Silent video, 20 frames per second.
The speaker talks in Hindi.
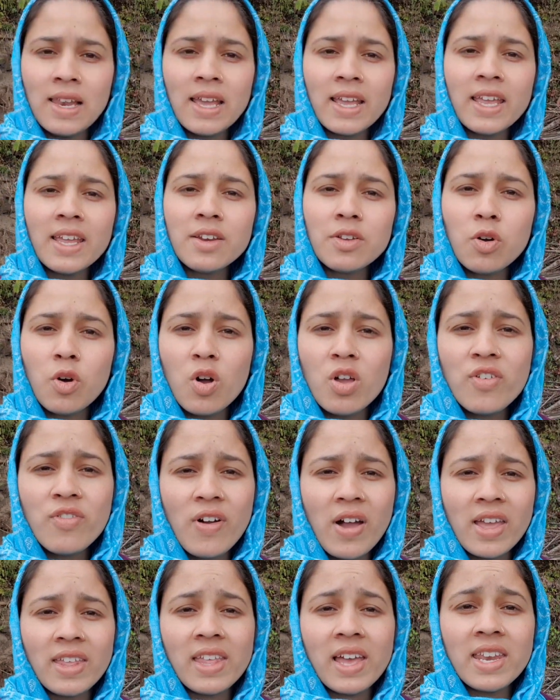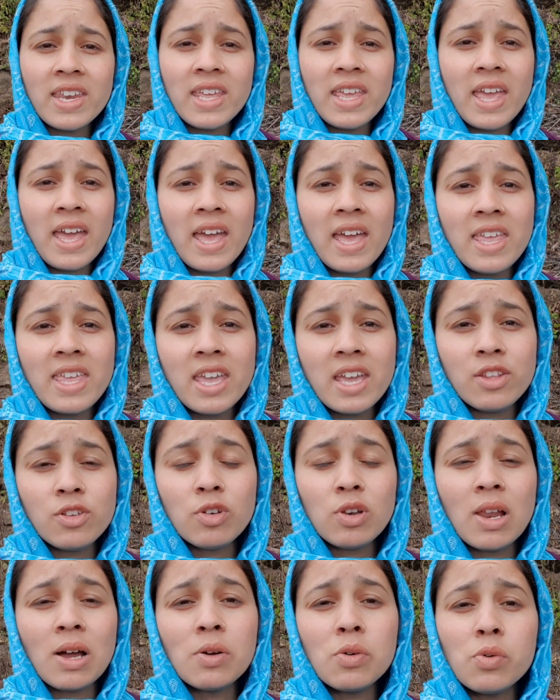लेकिन कोई फायदा नहीं है ये जो
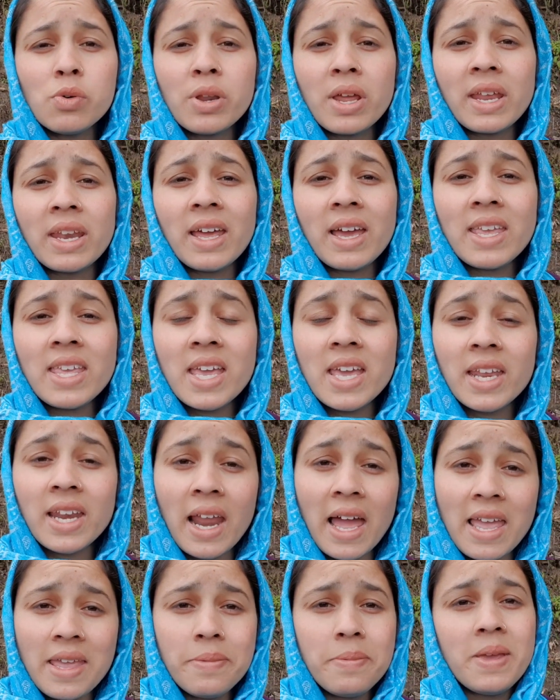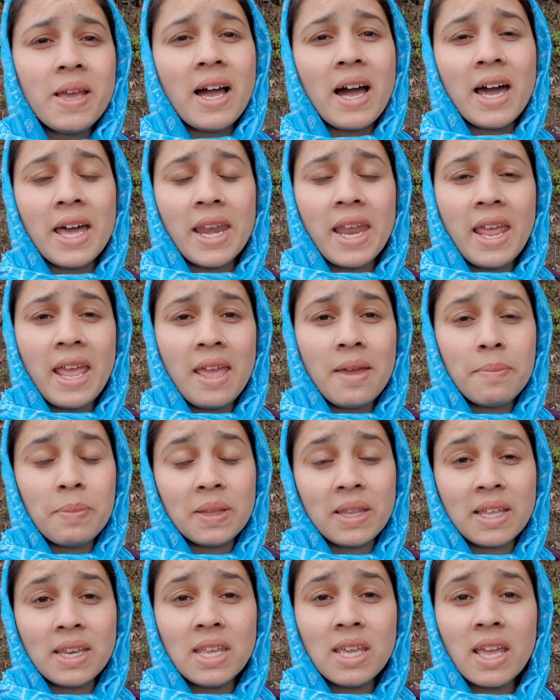लंगूर है ना ये राई भी खा रहे हैं
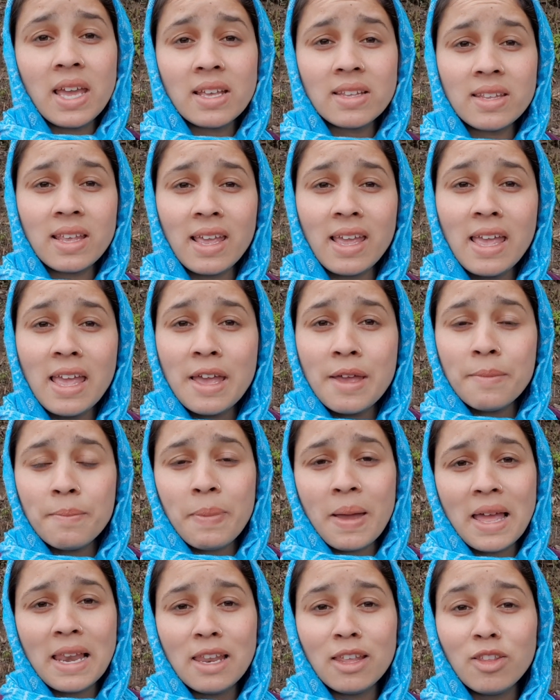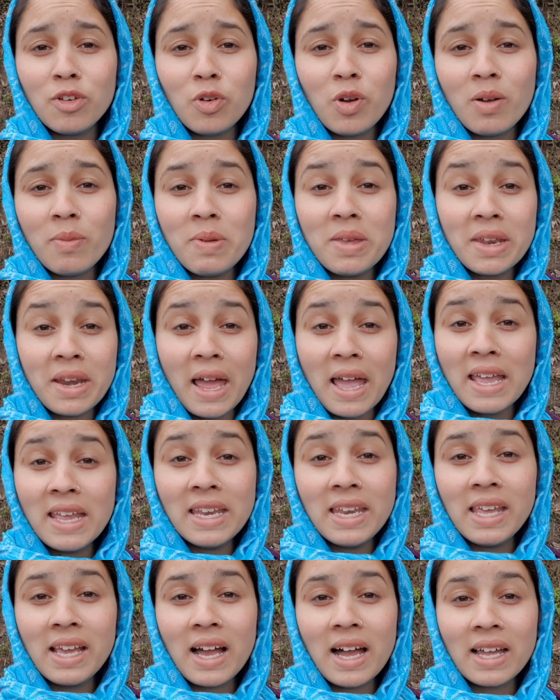पता नहीं कैसे पहले तो कभी राई
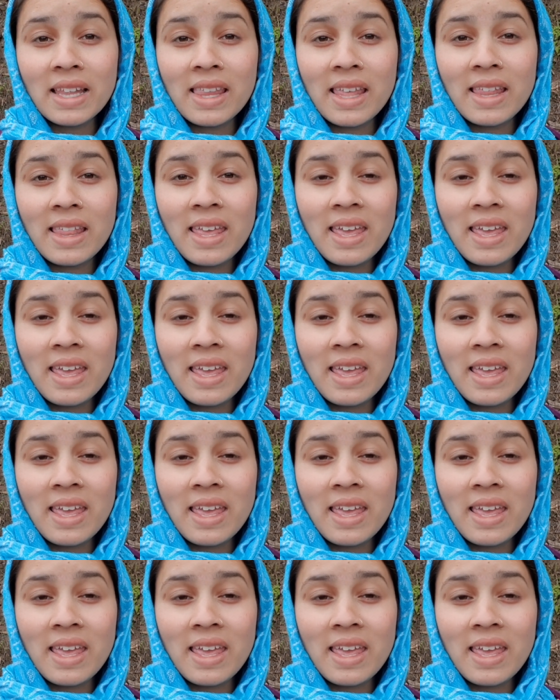नहीं खाते